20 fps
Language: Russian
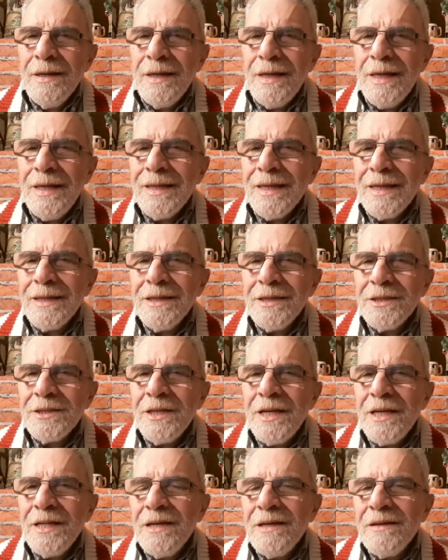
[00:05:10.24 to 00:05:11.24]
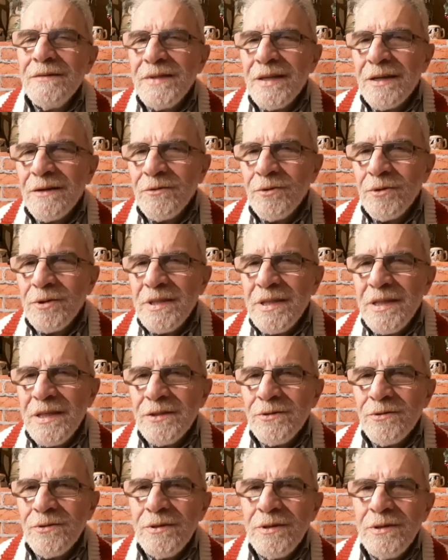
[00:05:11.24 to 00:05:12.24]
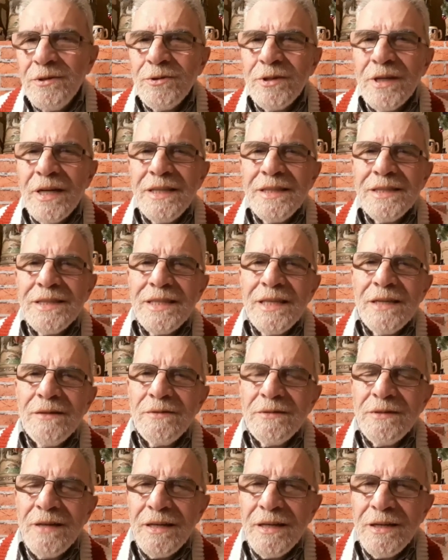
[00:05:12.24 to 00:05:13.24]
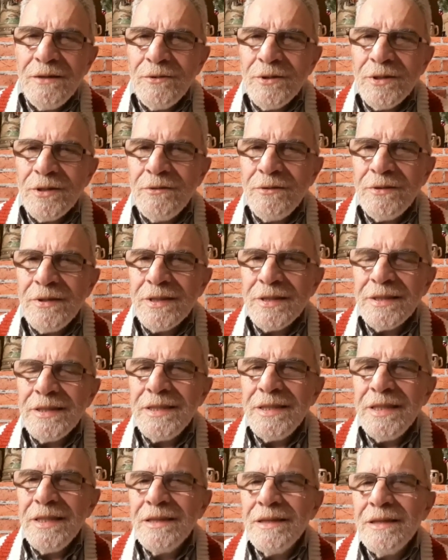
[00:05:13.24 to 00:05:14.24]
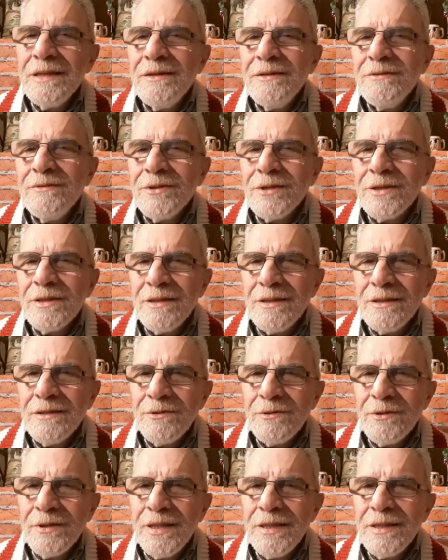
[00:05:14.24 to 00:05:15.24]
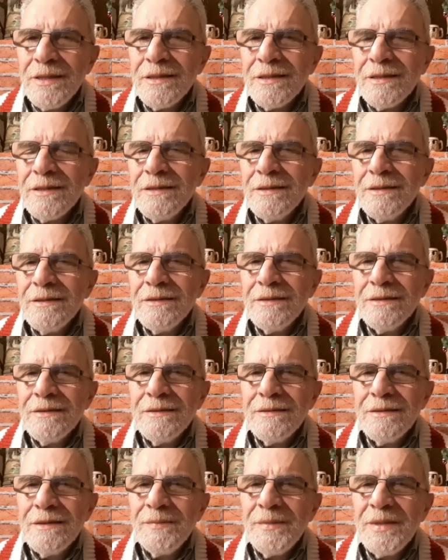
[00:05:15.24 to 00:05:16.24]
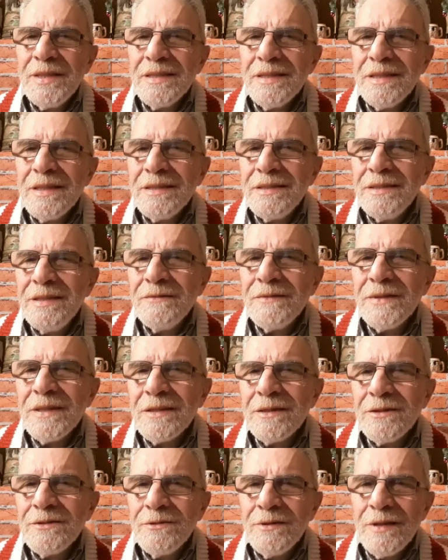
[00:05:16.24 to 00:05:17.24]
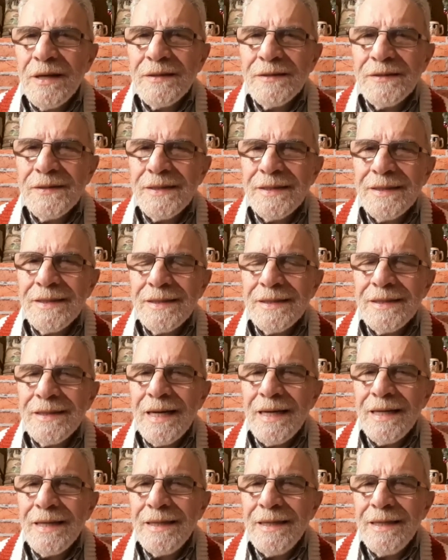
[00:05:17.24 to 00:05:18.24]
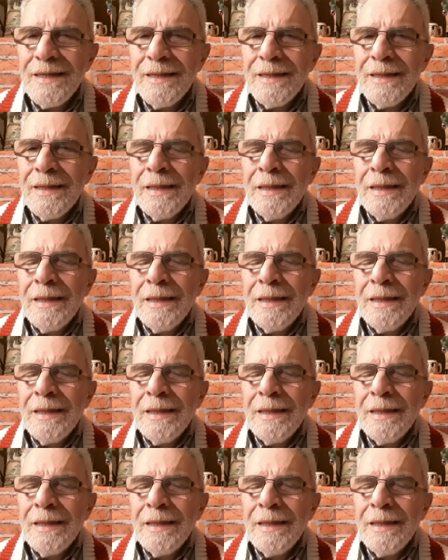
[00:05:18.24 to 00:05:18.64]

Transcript: и на отношения все равно действует. И украинские флаги возле университета, и возле других э, административных государственных зданий.